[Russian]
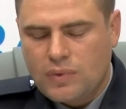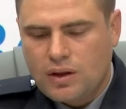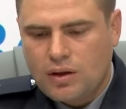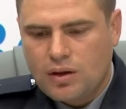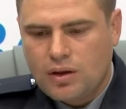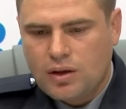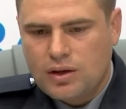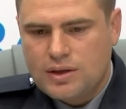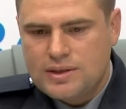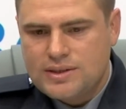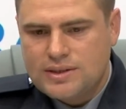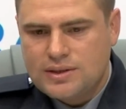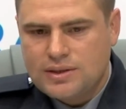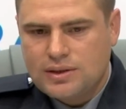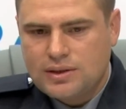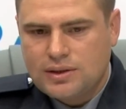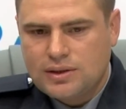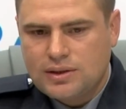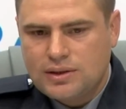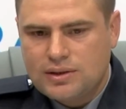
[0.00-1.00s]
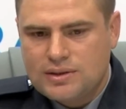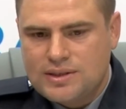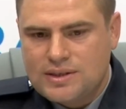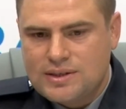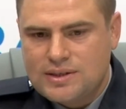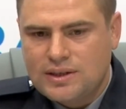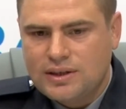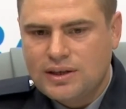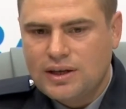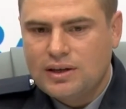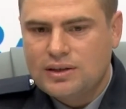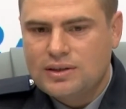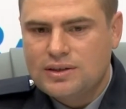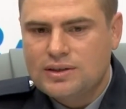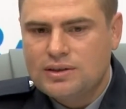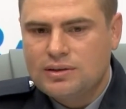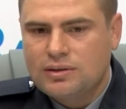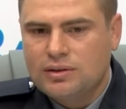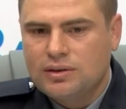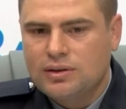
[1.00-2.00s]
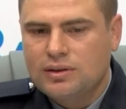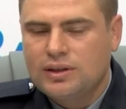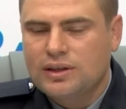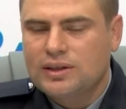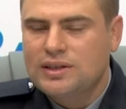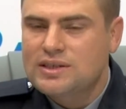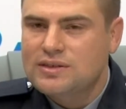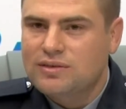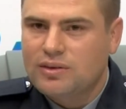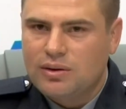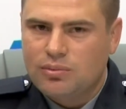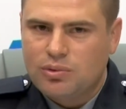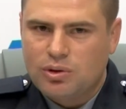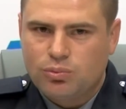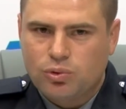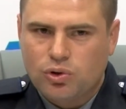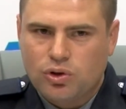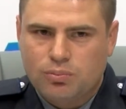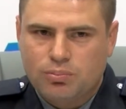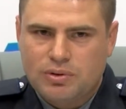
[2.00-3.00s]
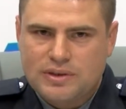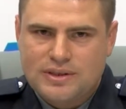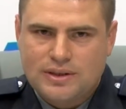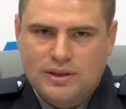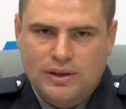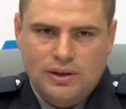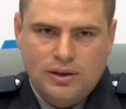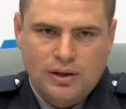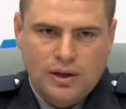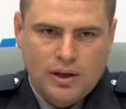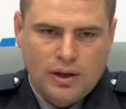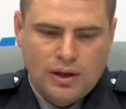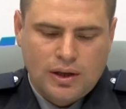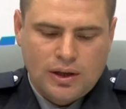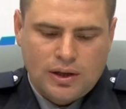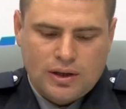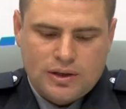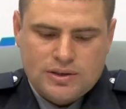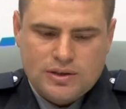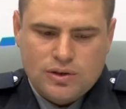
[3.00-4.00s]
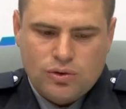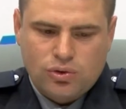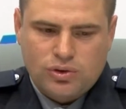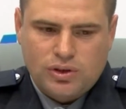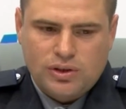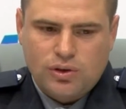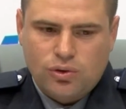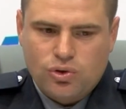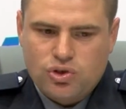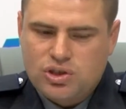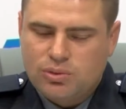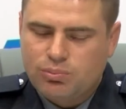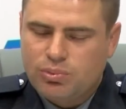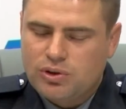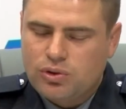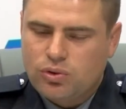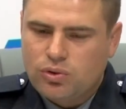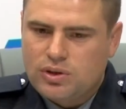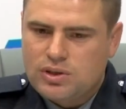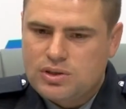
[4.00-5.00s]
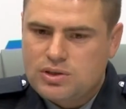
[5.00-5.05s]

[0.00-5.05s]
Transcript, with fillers: Э, э, состоять так называемые блокпосты из роты дорожно-патрульной